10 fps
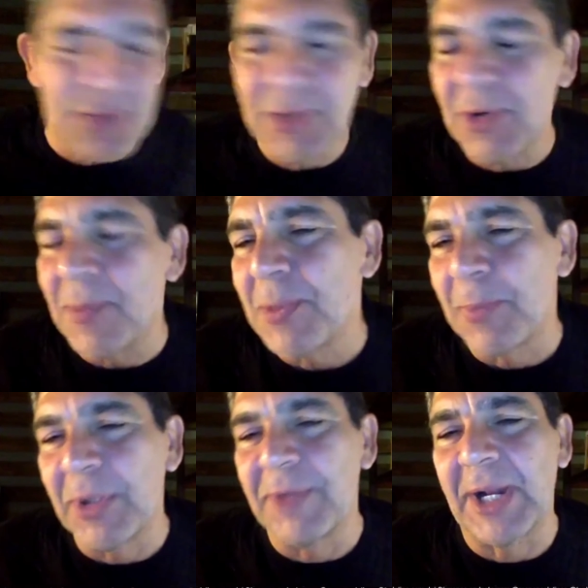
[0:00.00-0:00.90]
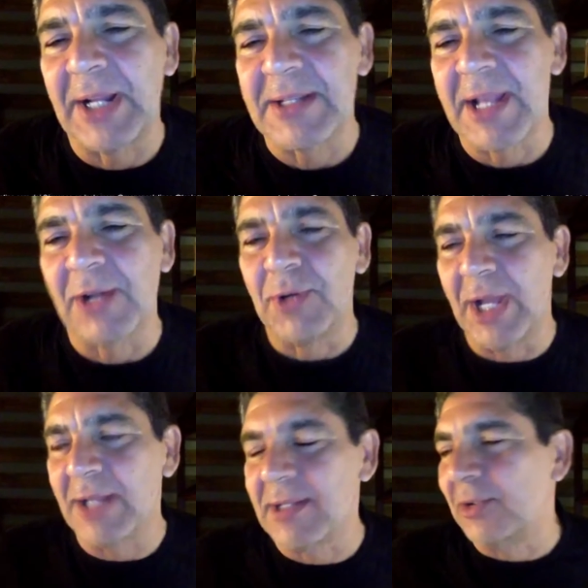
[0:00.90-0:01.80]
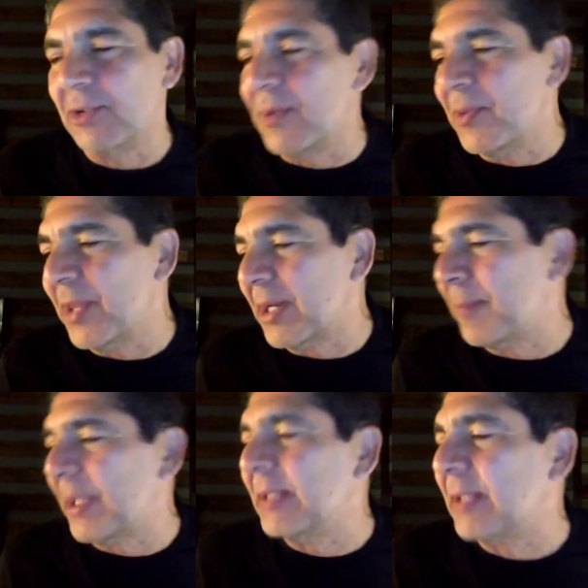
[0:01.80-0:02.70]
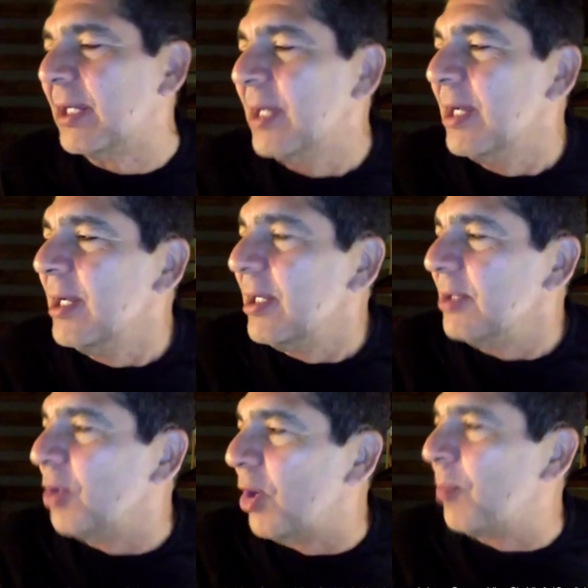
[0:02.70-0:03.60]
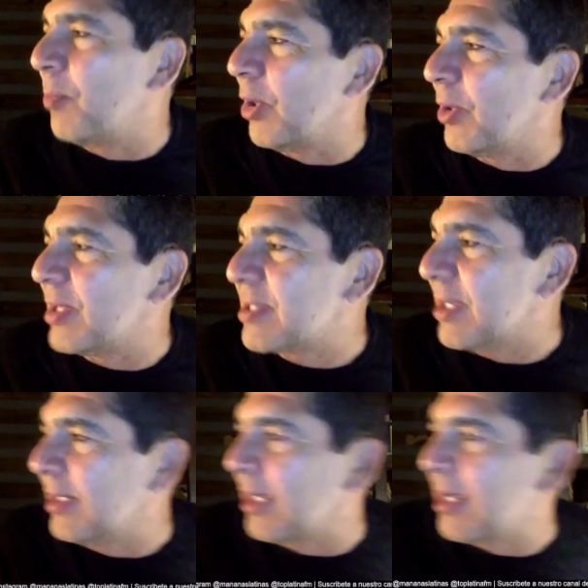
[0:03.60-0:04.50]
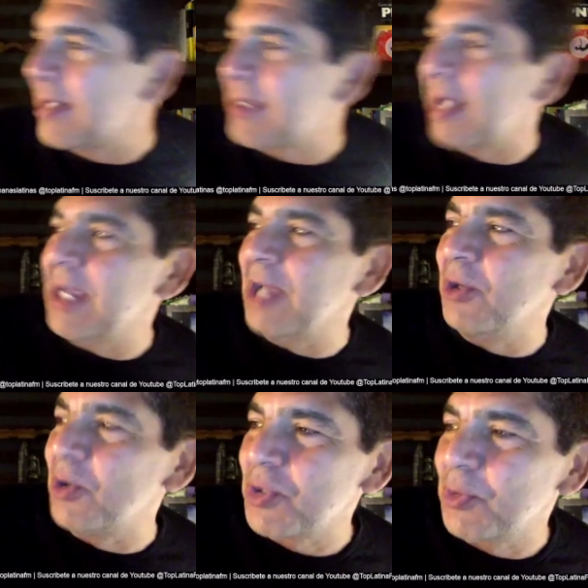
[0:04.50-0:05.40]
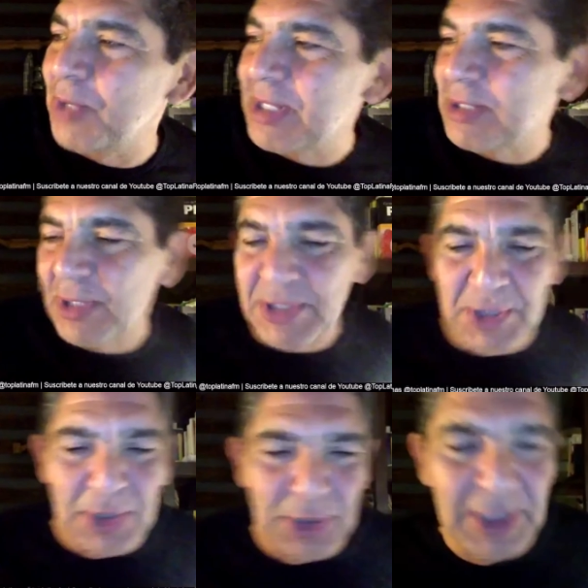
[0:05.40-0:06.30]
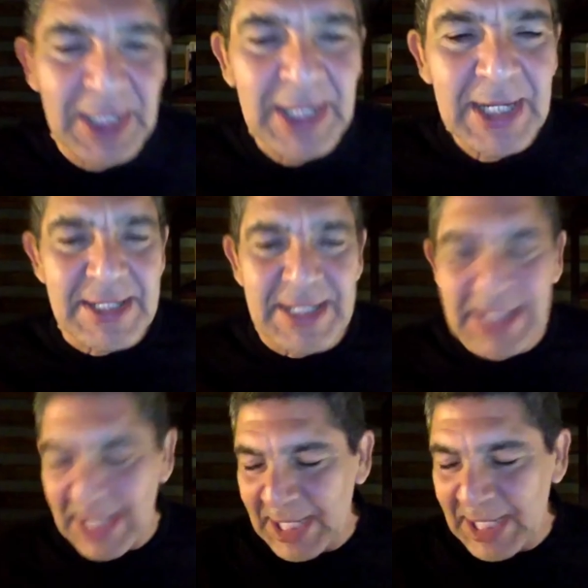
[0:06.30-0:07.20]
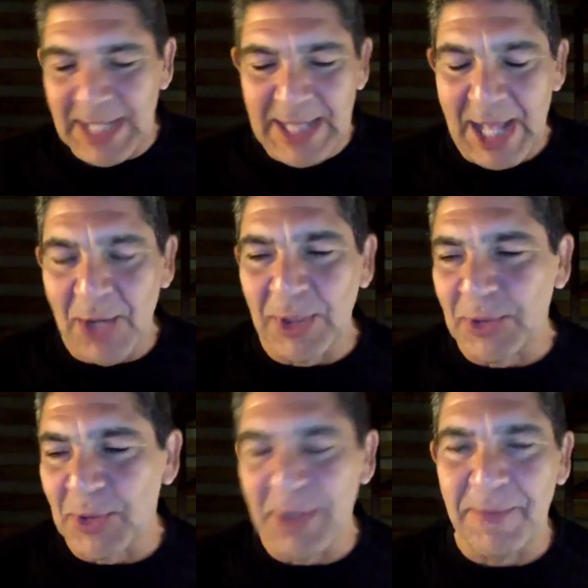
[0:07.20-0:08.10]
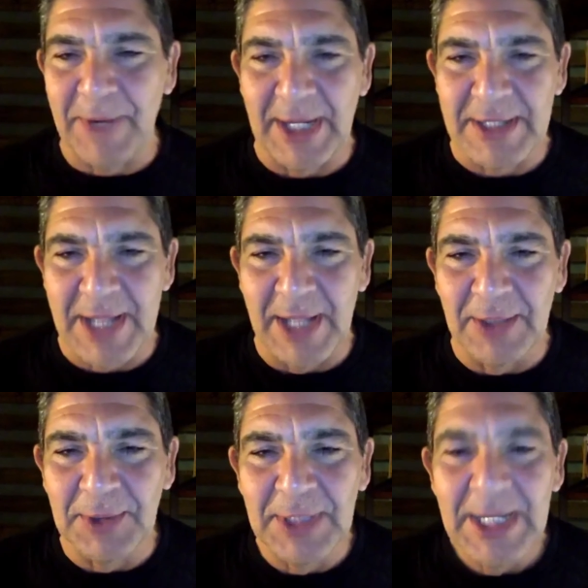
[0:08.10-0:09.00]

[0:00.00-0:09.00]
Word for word: ¿Y cómo se puede fracasar con éxito? ¿Cómo de repente yo puedo decir que salí airoso de una situación si en realidad lo que estoy es fracasando?